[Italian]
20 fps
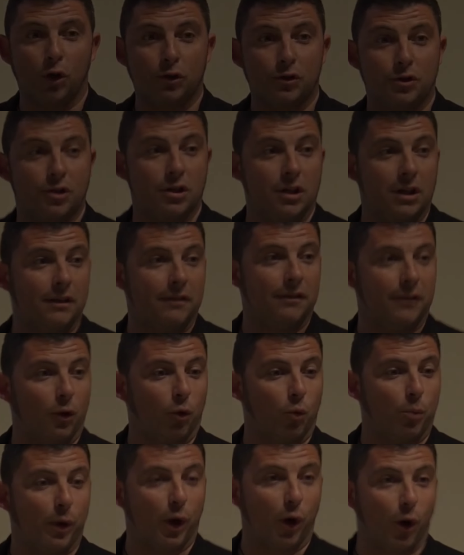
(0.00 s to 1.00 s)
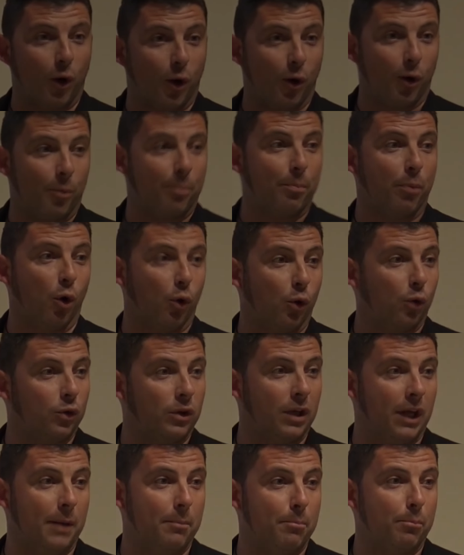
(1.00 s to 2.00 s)
oggi, vi ruberò poco
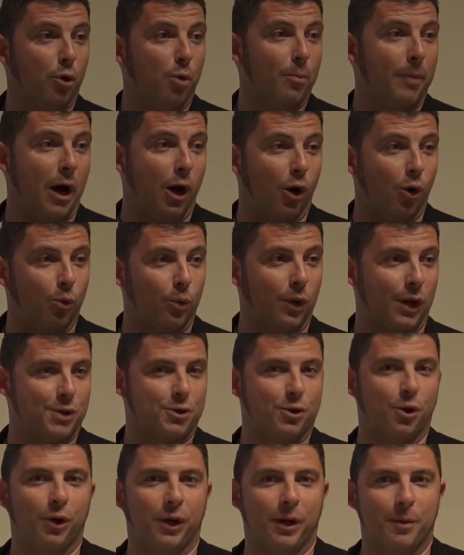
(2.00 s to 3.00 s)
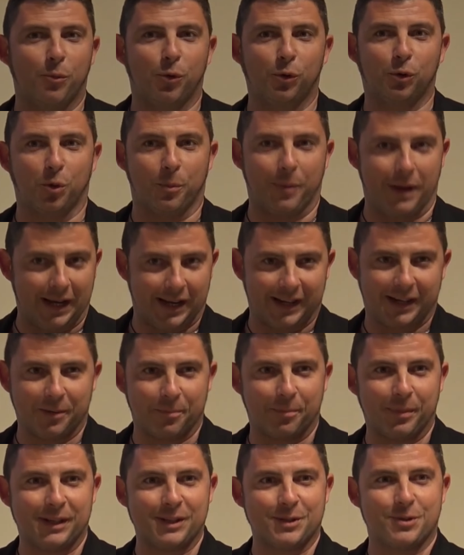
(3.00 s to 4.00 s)
tempo ma ho una storia molto bella
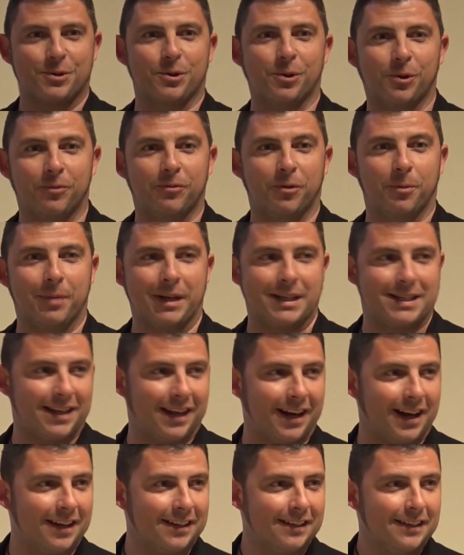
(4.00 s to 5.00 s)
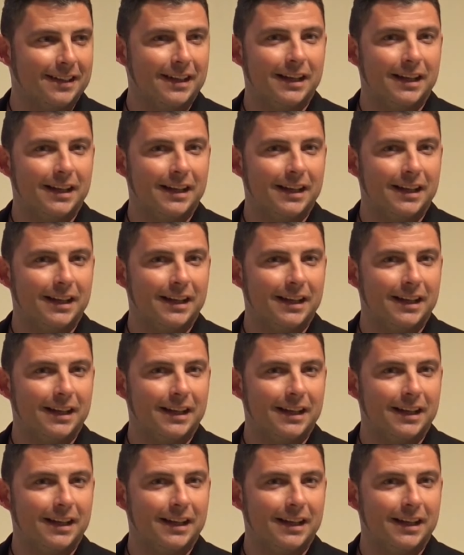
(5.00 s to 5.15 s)
che penso vi piacerà.